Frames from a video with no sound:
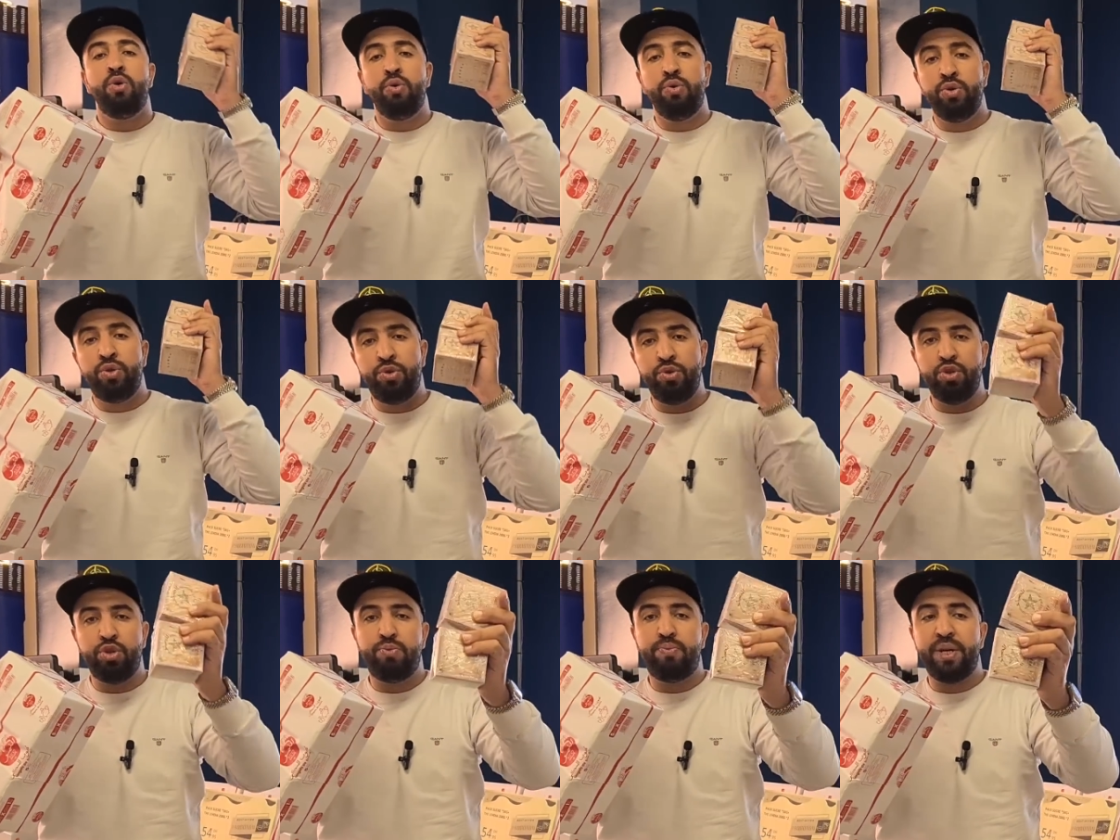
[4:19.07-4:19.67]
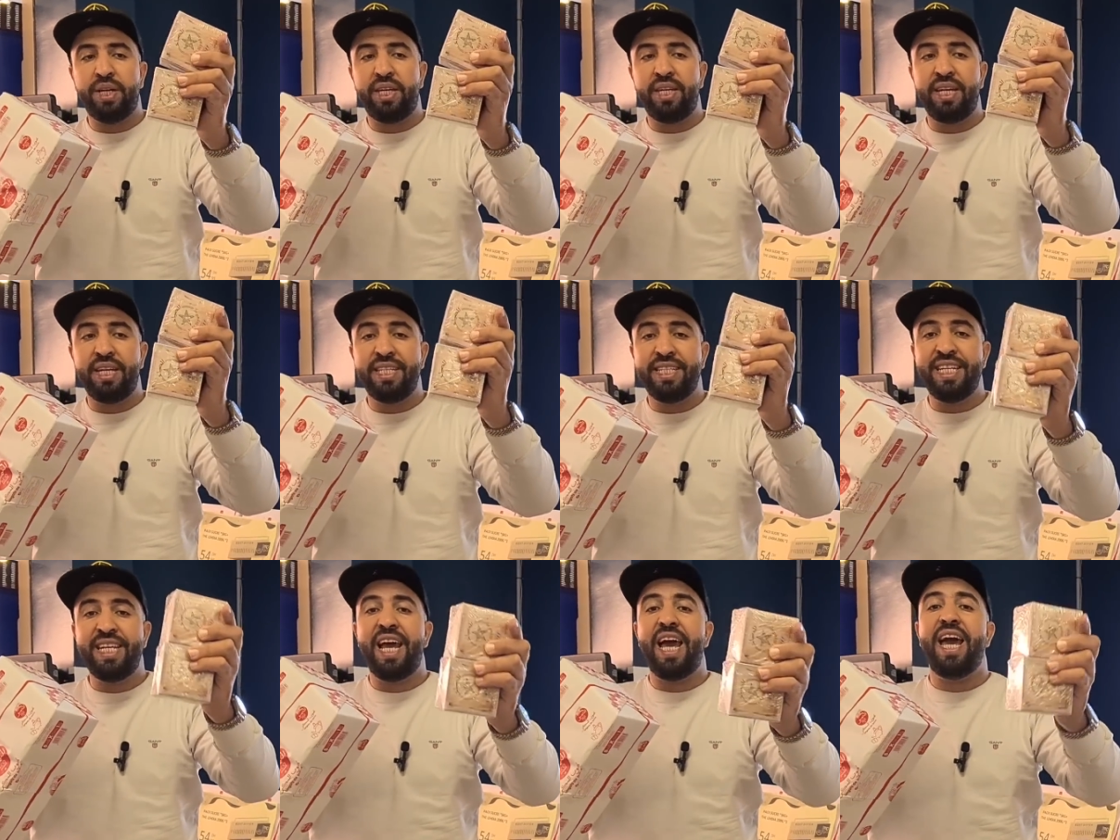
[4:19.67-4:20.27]
وجوج
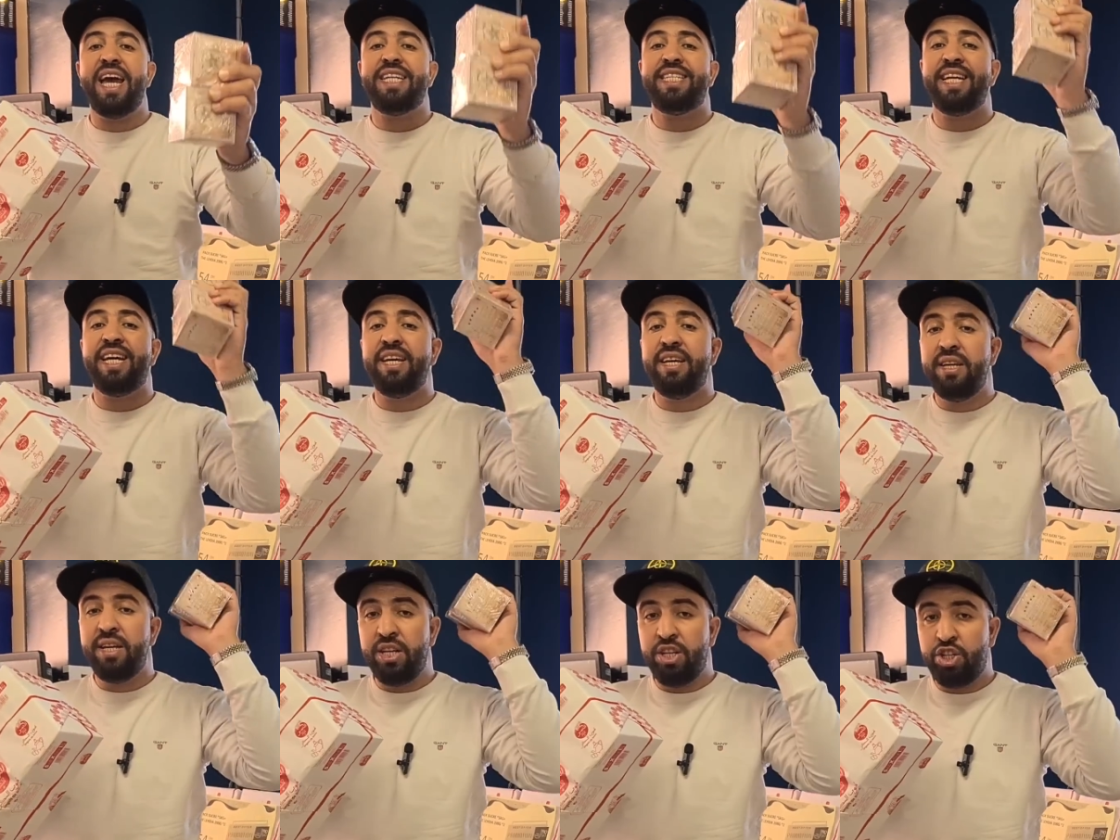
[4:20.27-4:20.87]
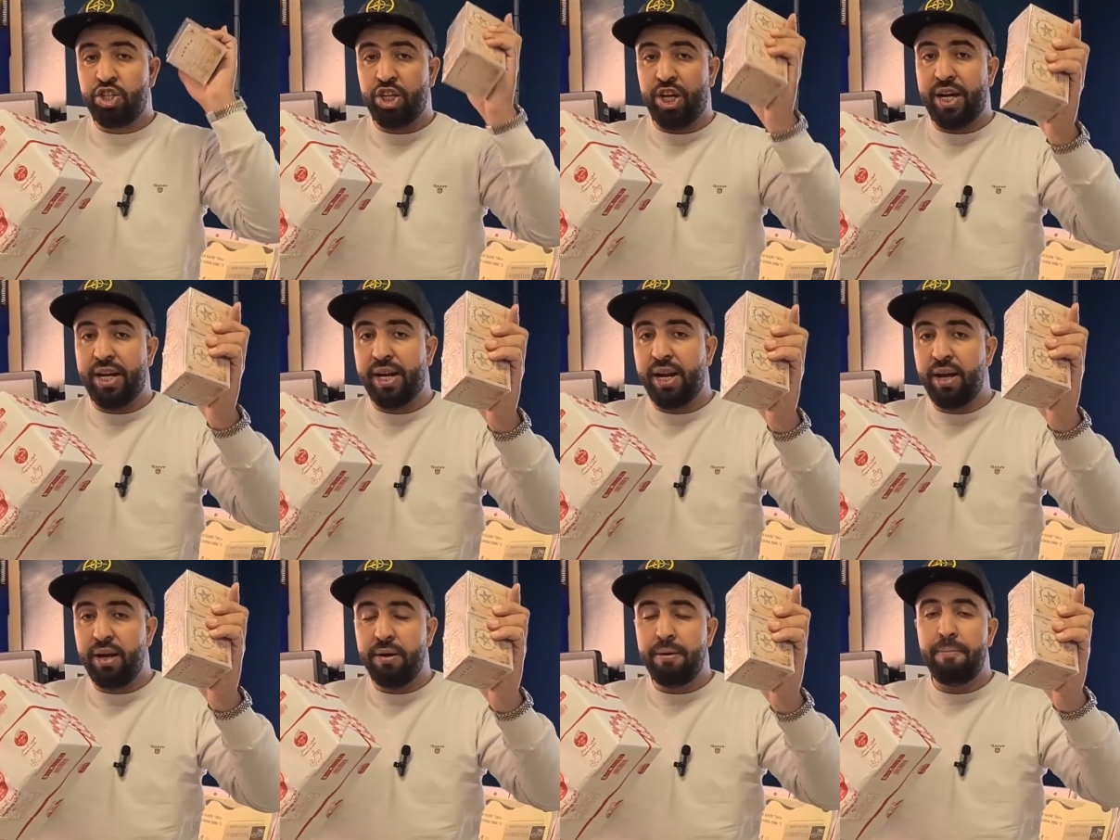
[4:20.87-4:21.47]
باكيات ديال الاتاي
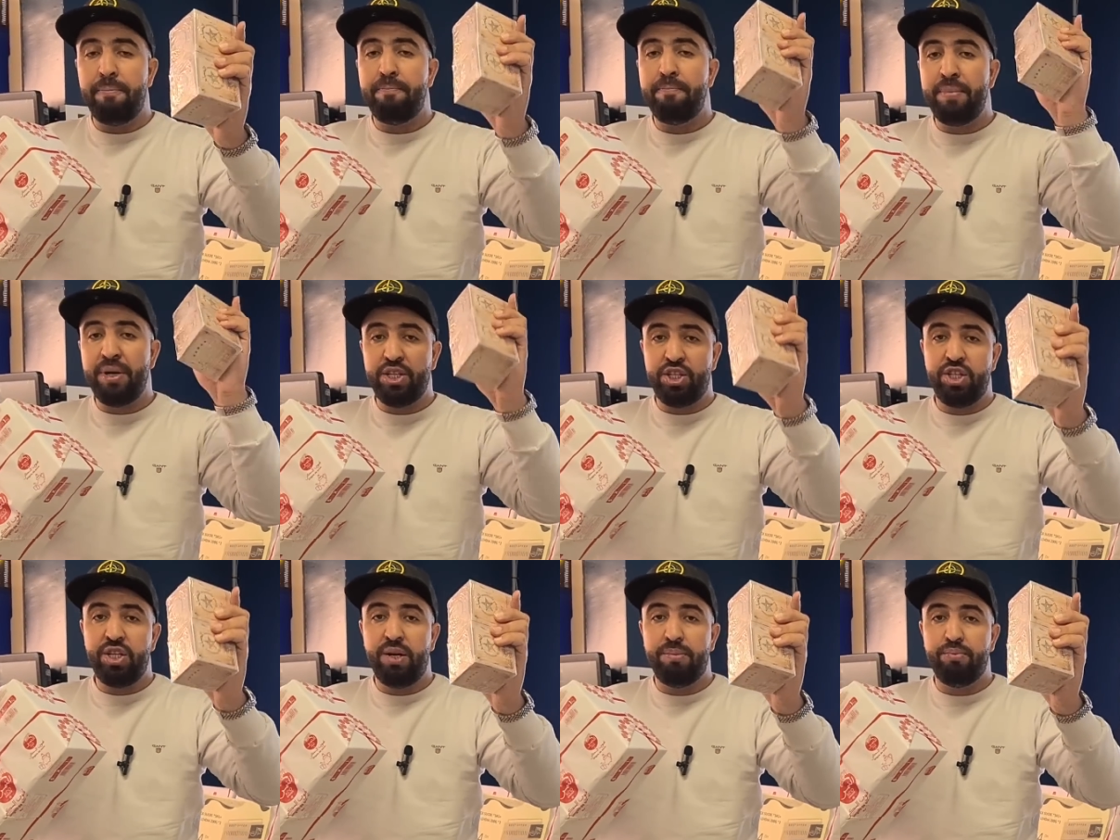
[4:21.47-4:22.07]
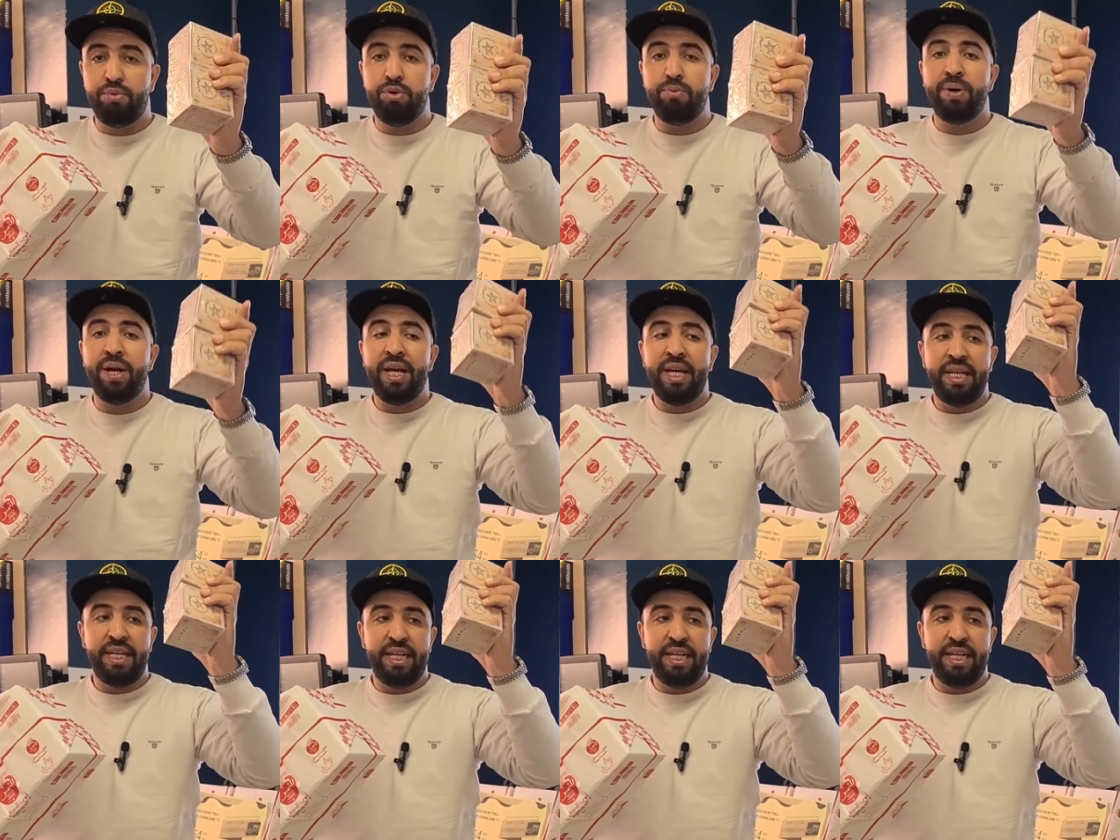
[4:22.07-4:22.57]
شعره ماشي حبوب